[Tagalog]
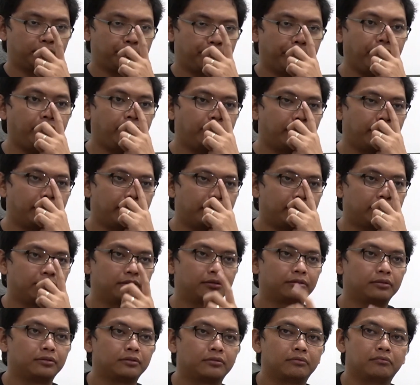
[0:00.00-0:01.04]
Pwede na.
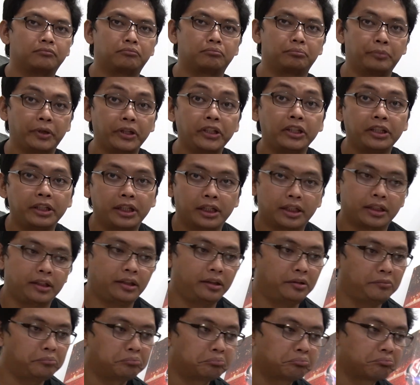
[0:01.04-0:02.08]
Pwede na
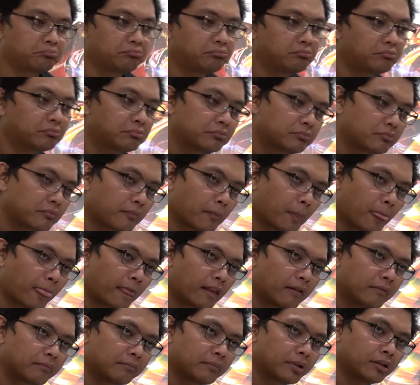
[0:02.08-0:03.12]
rin.
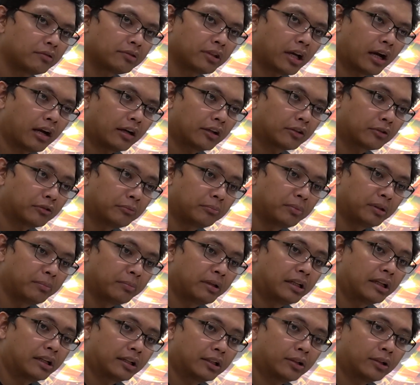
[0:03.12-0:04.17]
Pero sa akin, kung
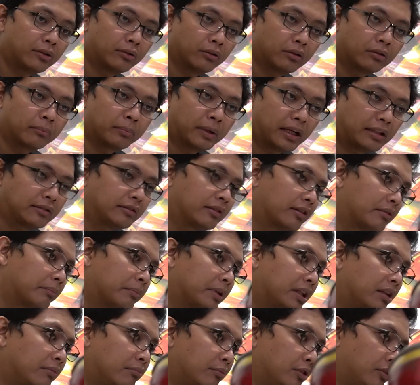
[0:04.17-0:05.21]
bibili ka ng Hulkbuster,
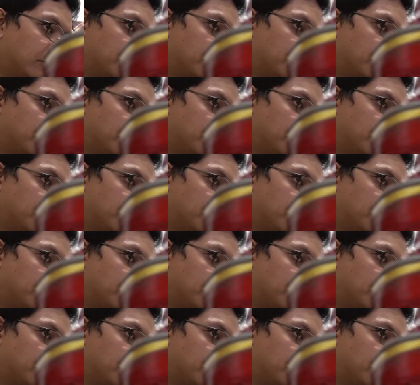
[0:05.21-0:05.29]
bili mo